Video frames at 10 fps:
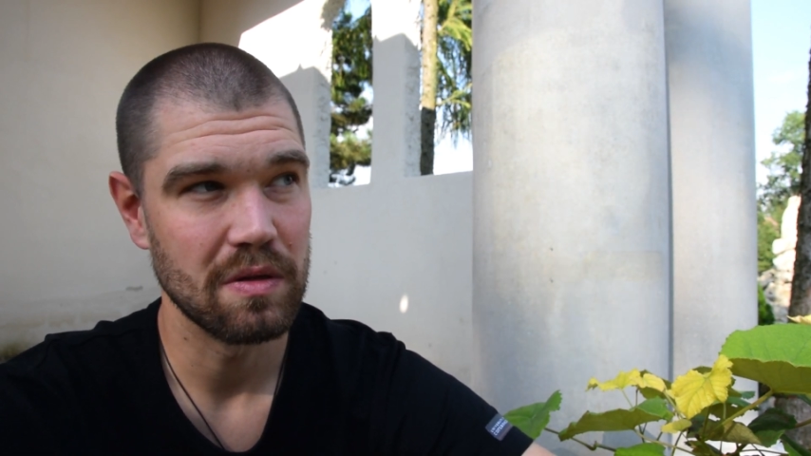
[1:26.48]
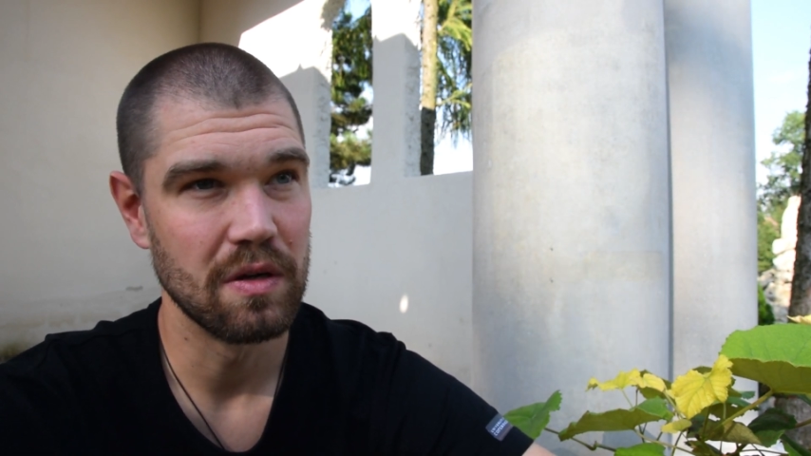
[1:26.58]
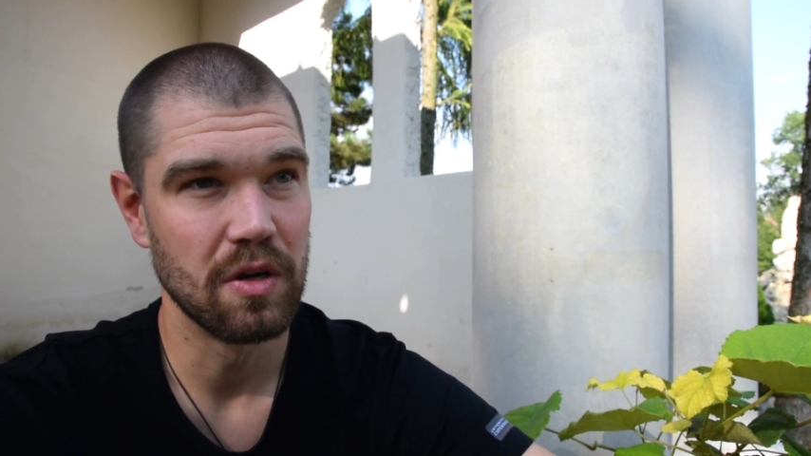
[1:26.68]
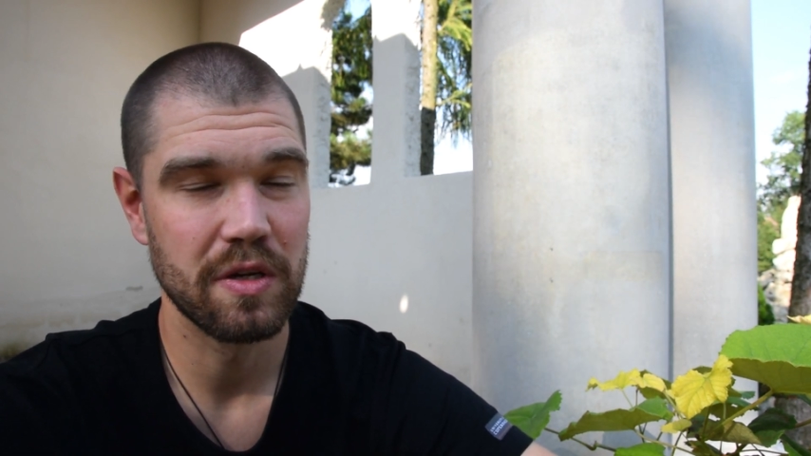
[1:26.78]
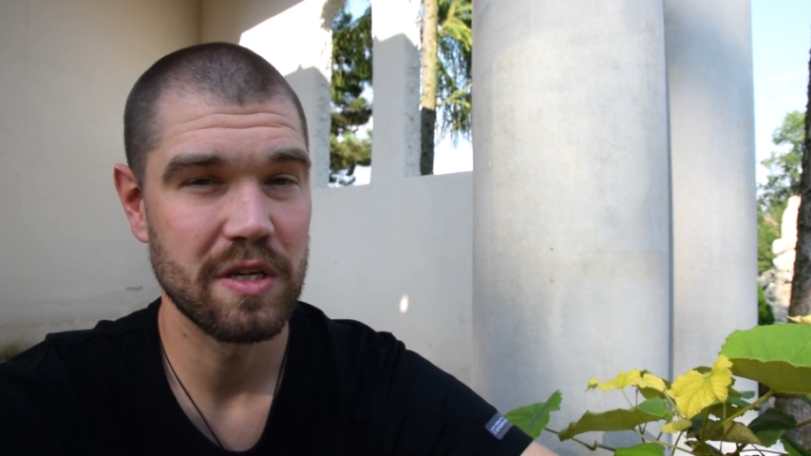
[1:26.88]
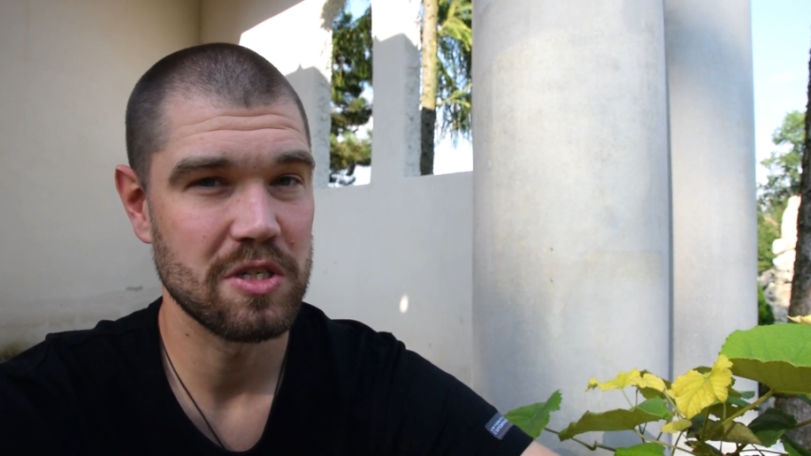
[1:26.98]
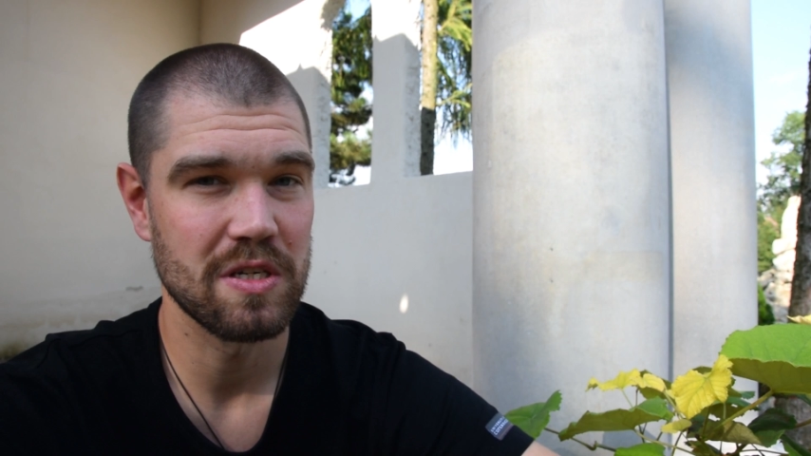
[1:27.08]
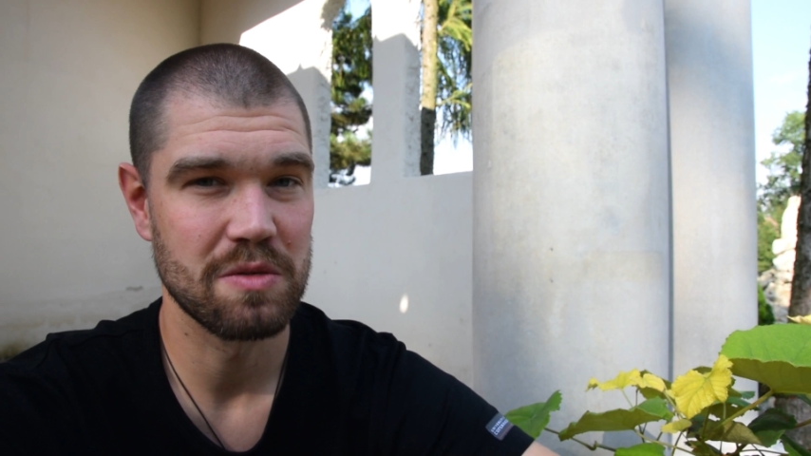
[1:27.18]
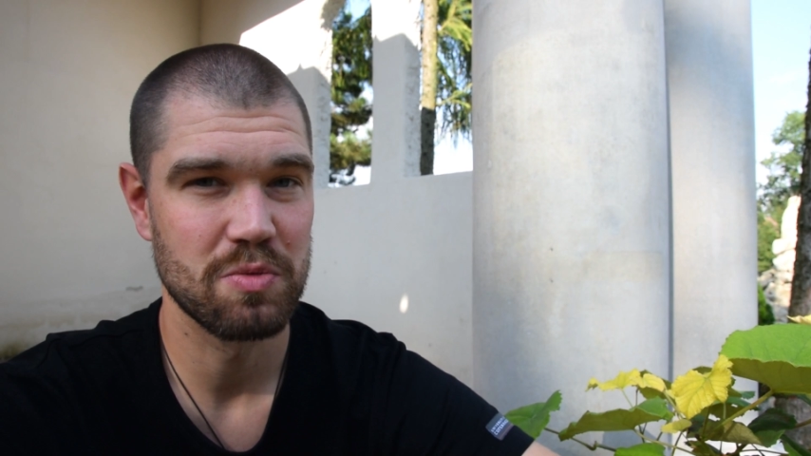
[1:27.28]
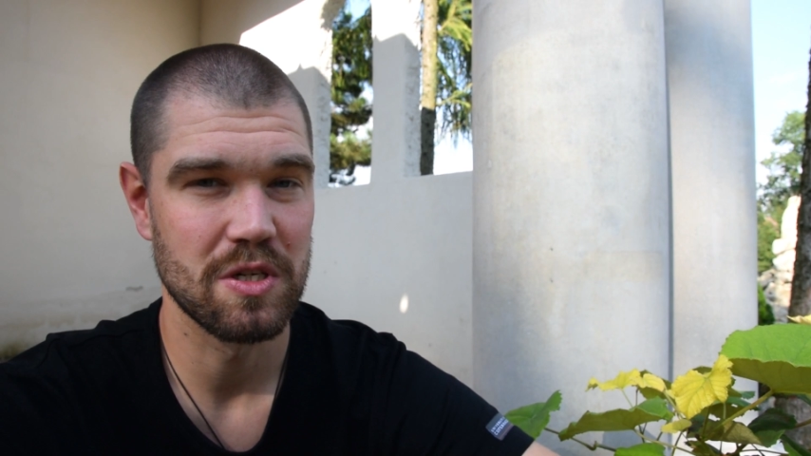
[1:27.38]

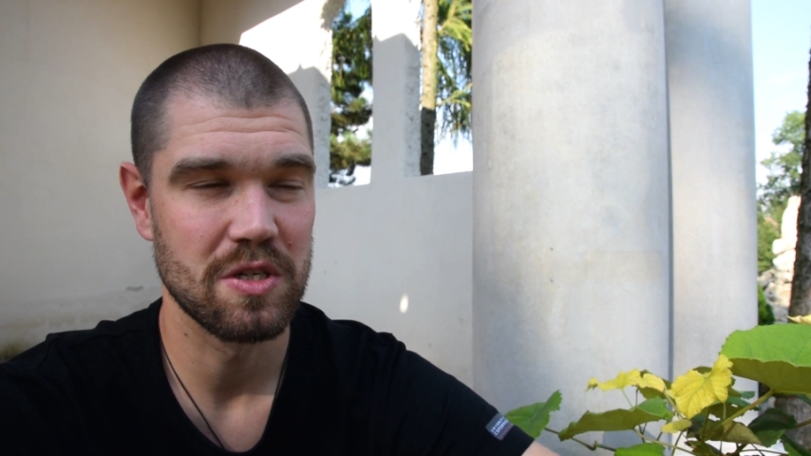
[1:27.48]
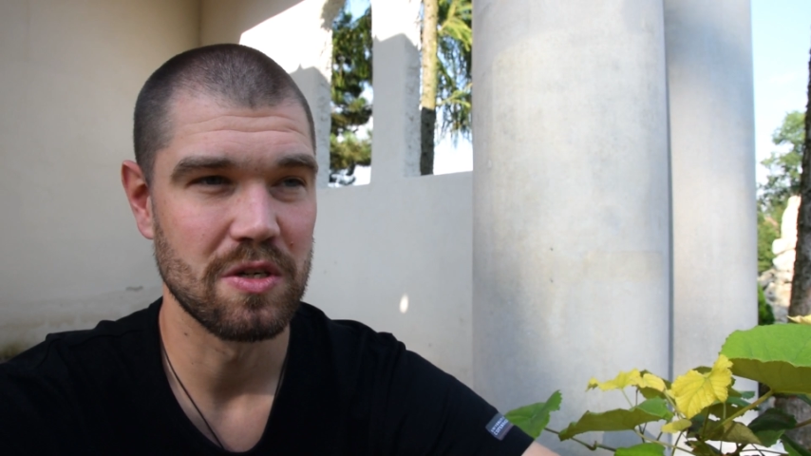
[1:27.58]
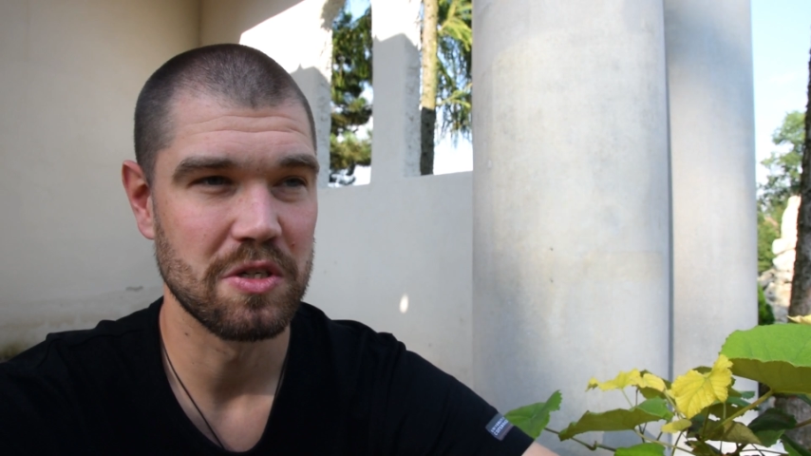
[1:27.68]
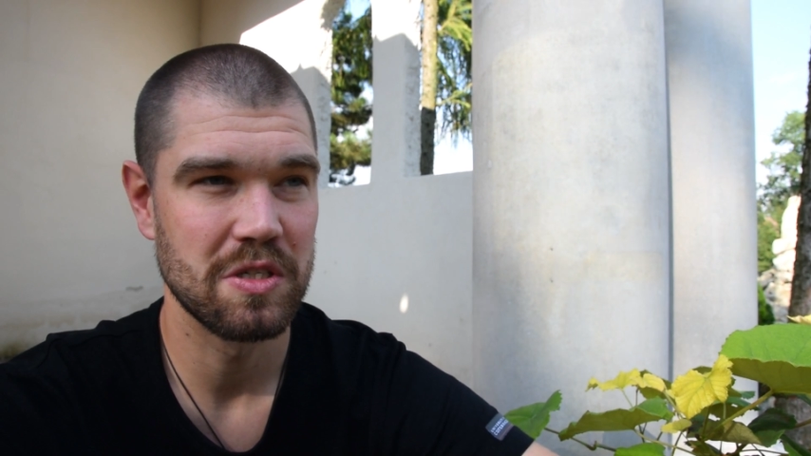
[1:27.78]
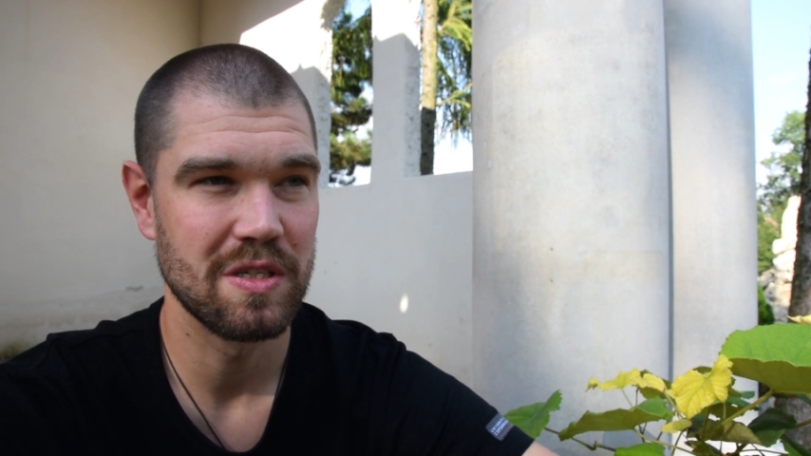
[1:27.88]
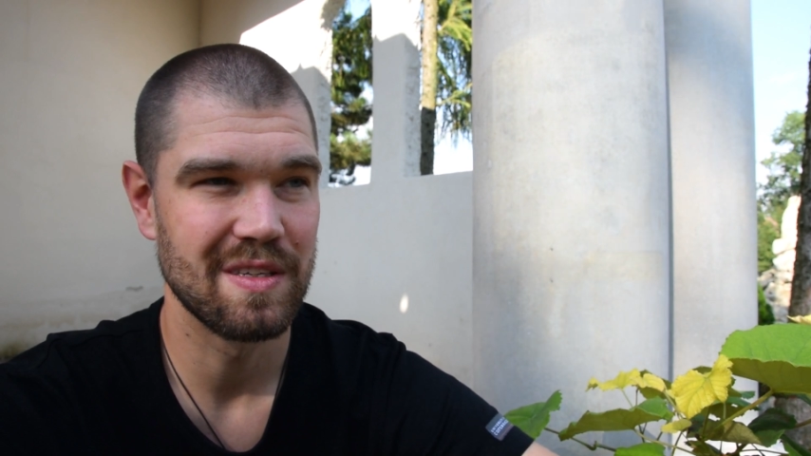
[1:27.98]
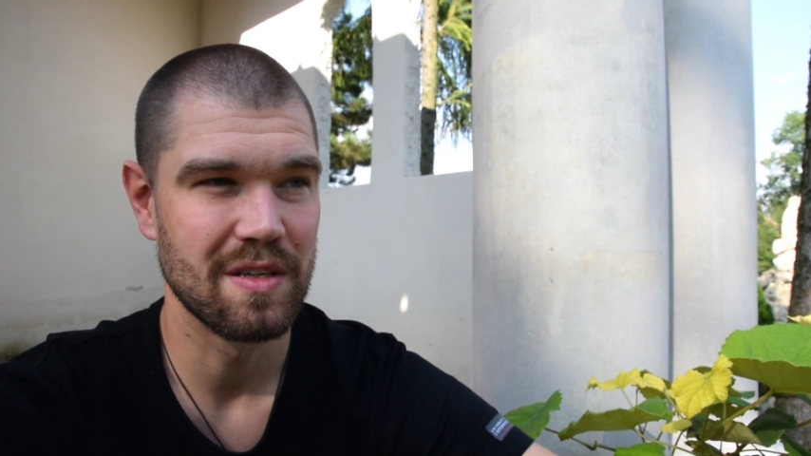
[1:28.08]
logiczne sprzeczności,